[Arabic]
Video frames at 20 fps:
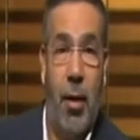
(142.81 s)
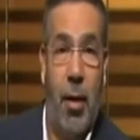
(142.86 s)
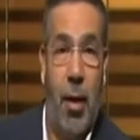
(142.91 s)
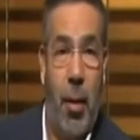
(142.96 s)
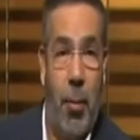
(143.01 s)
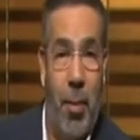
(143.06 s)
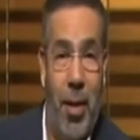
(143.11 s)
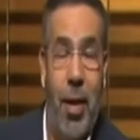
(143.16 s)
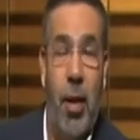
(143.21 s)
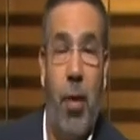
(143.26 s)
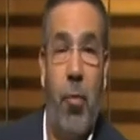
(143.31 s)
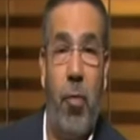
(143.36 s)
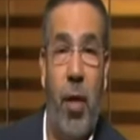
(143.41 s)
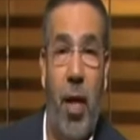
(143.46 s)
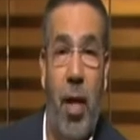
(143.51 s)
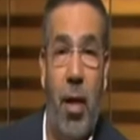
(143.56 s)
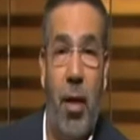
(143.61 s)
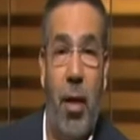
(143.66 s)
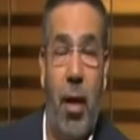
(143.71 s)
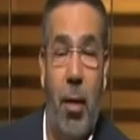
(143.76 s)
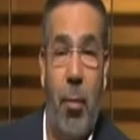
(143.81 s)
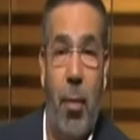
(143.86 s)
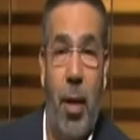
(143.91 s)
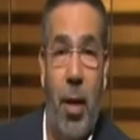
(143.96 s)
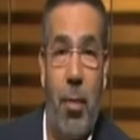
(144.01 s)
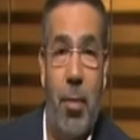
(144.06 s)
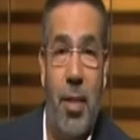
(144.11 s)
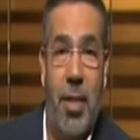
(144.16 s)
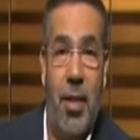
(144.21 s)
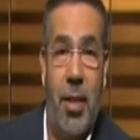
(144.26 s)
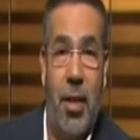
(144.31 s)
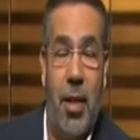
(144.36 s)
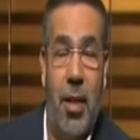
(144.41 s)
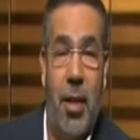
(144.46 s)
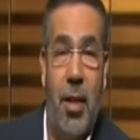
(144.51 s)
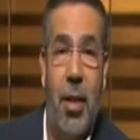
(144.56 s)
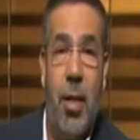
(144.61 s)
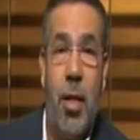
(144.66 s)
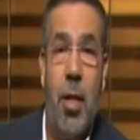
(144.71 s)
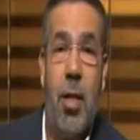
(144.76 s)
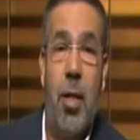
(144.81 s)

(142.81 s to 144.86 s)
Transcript: كبير في اخر اربع خمس سنين